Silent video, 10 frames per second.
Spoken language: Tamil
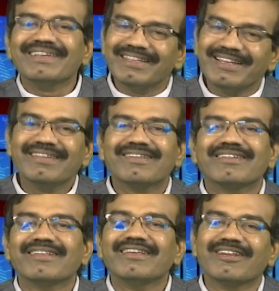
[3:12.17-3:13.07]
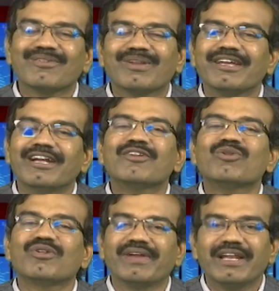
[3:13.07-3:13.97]
இந்த இணையதளத்திலையும் ஏறக்குறைய
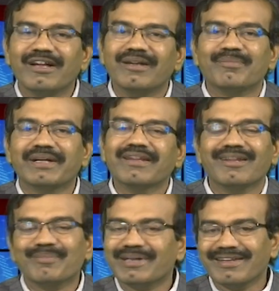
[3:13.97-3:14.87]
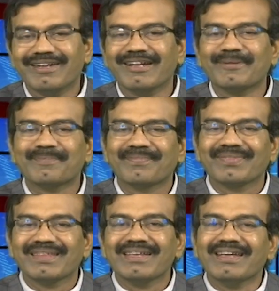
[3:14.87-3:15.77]
எழுநூறு வேலைகள் பட்டியலிடப்பட்டிருக்கின்றன
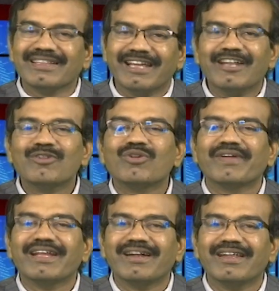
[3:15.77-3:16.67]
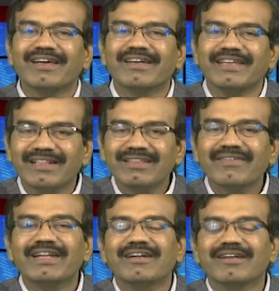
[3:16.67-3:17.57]
இந்த எழுநூறு வேலைகளில்
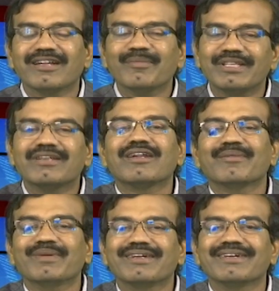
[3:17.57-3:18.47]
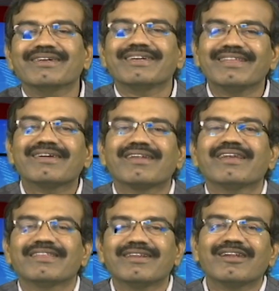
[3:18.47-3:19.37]
எந்த வேலைகளுக்கெல்லாம் எதிர்காலம் இருக்குது
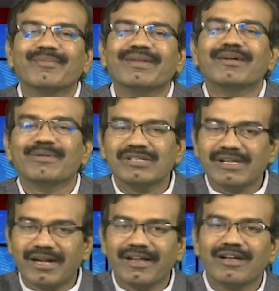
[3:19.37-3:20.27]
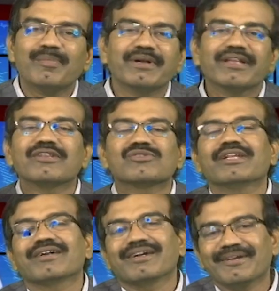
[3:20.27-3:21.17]
எதுக்கெல்லாம் எதிர்காலம் இல்லை அப்படின்னு சொல்லி அழகாக பட்டியலிட்டு
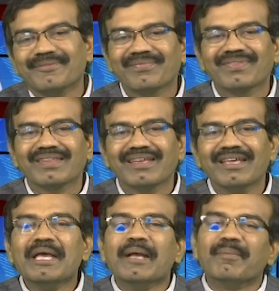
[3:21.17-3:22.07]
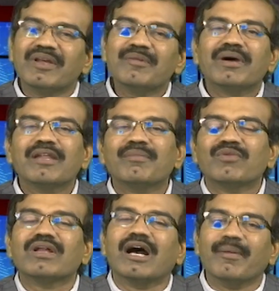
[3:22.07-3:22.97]
சொல்லியிருக்காங்க பெரும்பாலும்
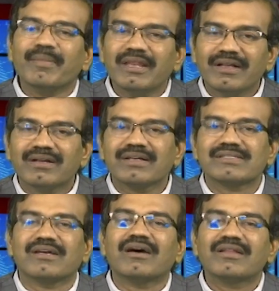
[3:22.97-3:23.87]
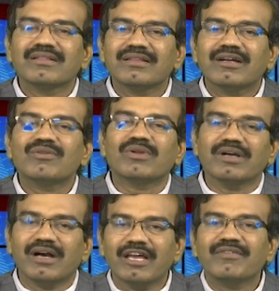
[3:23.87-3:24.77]
ஒரு அமெரிக்கா சார்ந்தாக
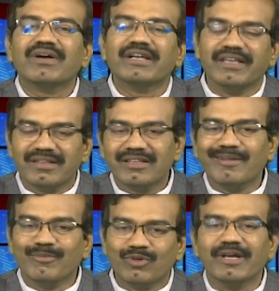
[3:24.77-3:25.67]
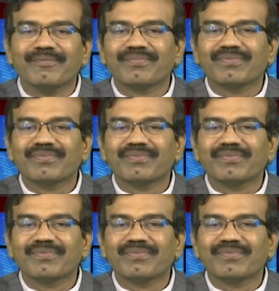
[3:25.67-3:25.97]
ஒரு ஆய்வாக இருந்தாலும் கூட